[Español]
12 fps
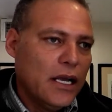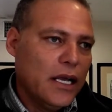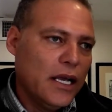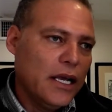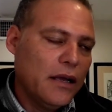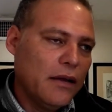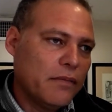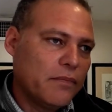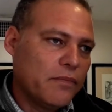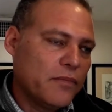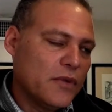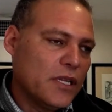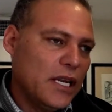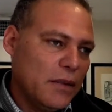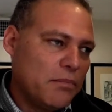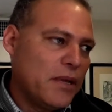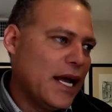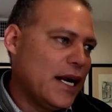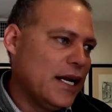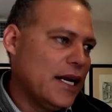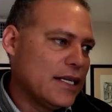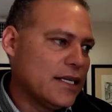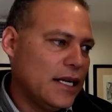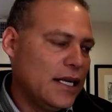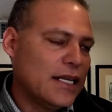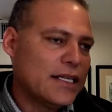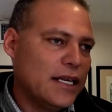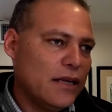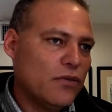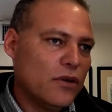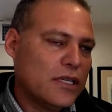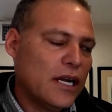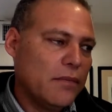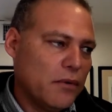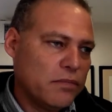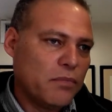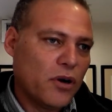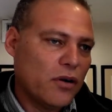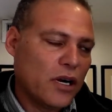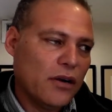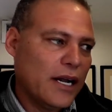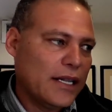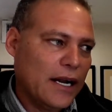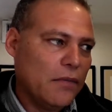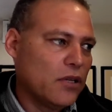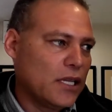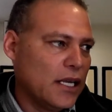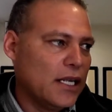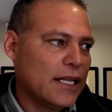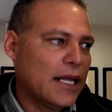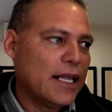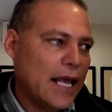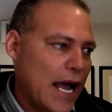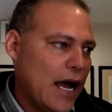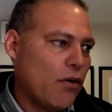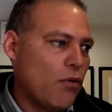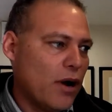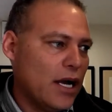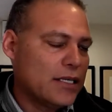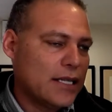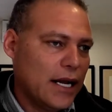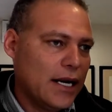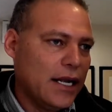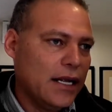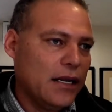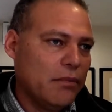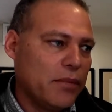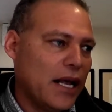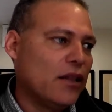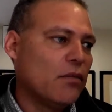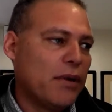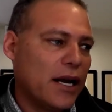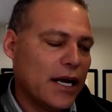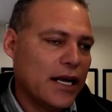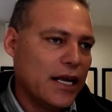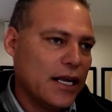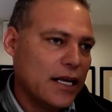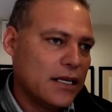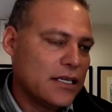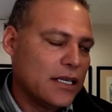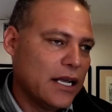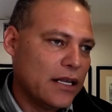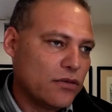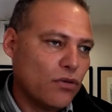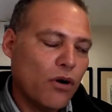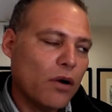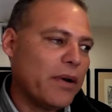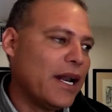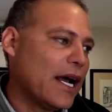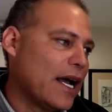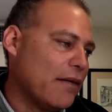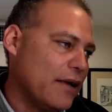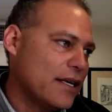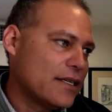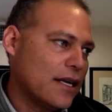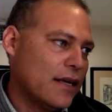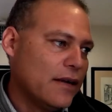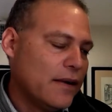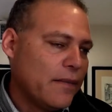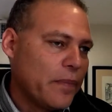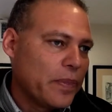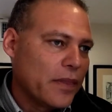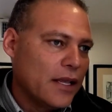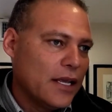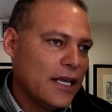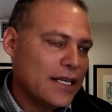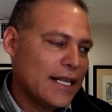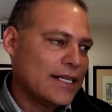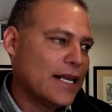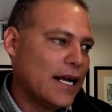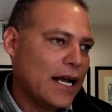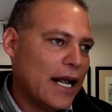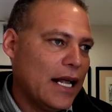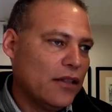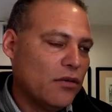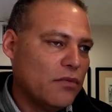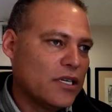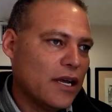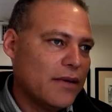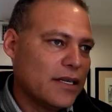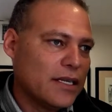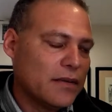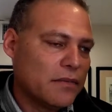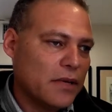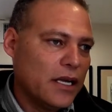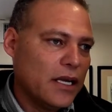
eh, limpiarle las heridas y unos trae, por lo regular trae botellitas de agua, estarle limpiando para que si es un golpe en la cabeza y está sangrando, muchas veces